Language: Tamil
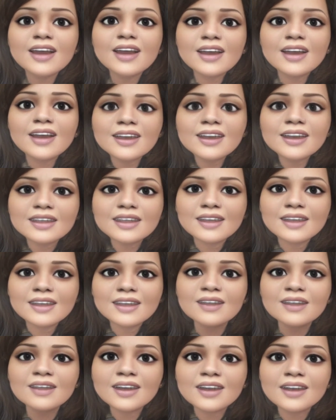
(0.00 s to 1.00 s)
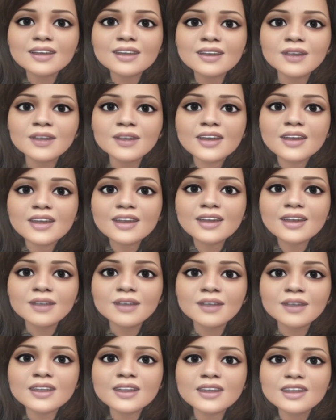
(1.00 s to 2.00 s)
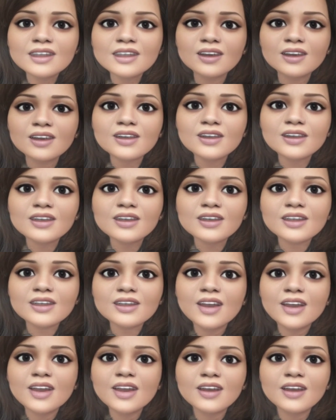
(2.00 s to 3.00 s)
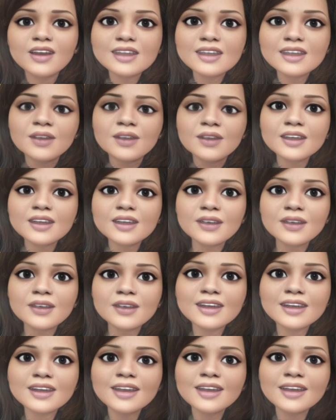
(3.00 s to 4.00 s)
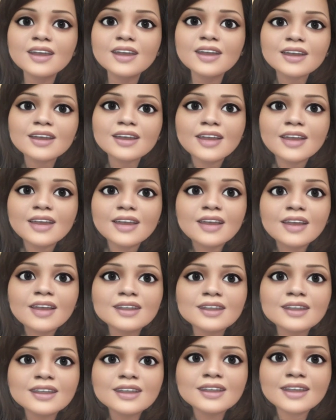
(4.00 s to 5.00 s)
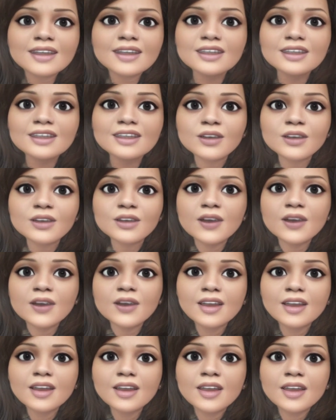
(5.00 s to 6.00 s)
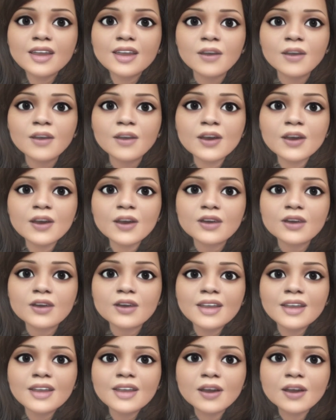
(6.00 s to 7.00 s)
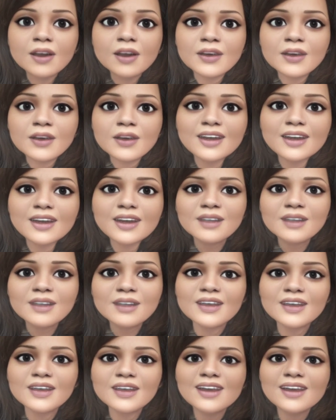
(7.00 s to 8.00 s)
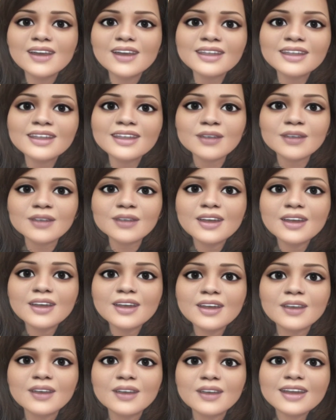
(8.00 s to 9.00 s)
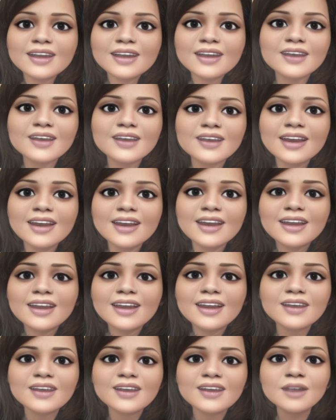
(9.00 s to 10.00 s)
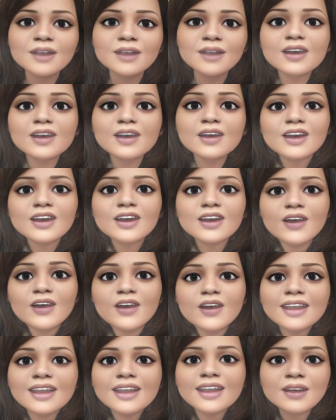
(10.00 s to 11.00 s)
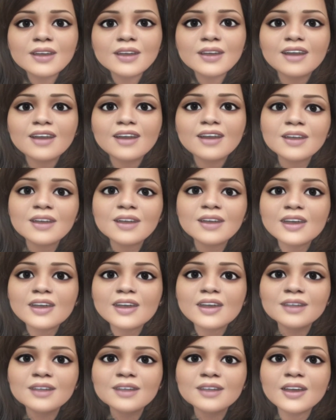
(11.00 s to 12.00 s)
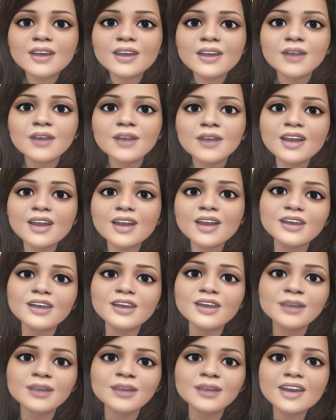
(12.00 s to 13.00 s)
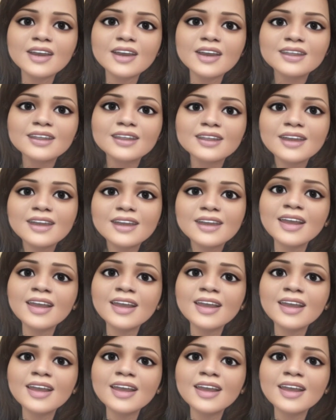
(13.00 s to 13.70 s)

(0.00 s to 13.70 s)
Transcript: செல்வலாக் பிரதரை பற்றி சொல்லணும்னு சொன்னால் அவங்க ஹஸ்பண்டை பற்றி சிஸ்டர் ஏதாச்சும் குக் பண்ணிட்டா ஏ பாப்பா குட்ரி பாப்பா குட்ரி அப்படின்னு ஒரு வாய்ஸ் கொடுப்பாங்க பாருங்கள் வேறு லெவலில் இப்போ குழந்தைங்க மேலே அவ்வளோ பாசமாக இருப்பாங்க ஒய்ஃப் மேலேயும் சரி அதோ